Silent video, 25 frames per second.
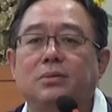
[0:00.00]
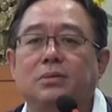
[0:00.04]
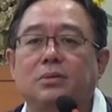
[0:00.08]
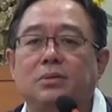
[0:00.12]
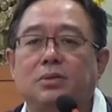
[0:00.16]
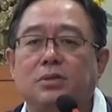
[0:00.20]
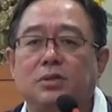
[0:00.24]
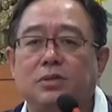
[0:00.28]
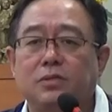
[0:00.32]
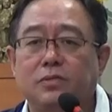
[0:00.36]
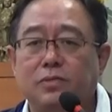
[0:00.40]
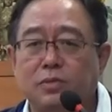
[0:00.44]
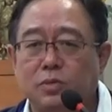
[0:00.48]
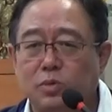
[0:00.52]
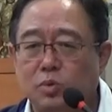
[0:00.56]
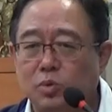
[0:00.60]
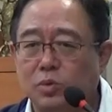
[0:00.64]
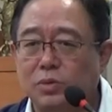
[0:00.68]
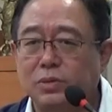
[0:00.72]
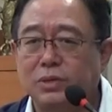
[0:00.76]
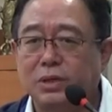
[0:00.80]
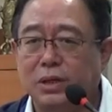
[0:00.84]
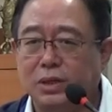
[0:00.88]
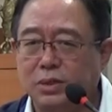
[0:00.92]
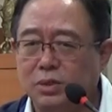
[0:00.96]
师傅
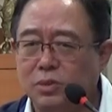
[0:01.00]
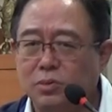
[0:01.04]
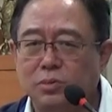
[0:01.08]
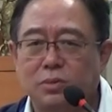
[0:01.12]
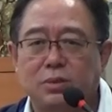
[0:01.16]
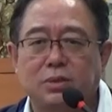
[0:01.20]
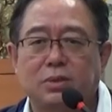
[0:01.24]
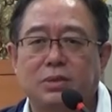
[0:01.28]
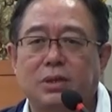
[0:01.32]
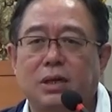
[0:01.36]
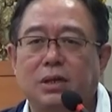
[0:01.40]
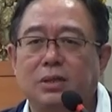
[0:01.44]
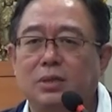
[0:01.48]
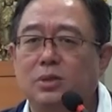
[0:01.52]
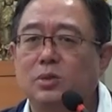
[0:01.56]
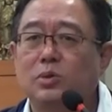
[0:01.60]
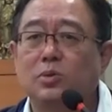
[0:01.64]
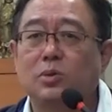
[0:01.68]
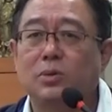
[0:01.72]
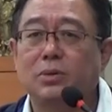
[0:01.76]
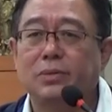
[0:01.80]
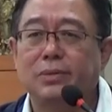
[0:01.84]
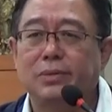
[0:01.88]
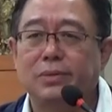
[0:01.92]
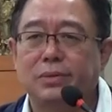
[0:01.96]
说啥就是啥。你
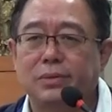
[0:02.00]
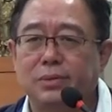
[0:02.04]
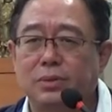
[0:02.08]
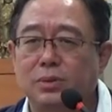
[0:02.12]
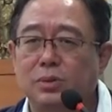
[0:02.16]
说，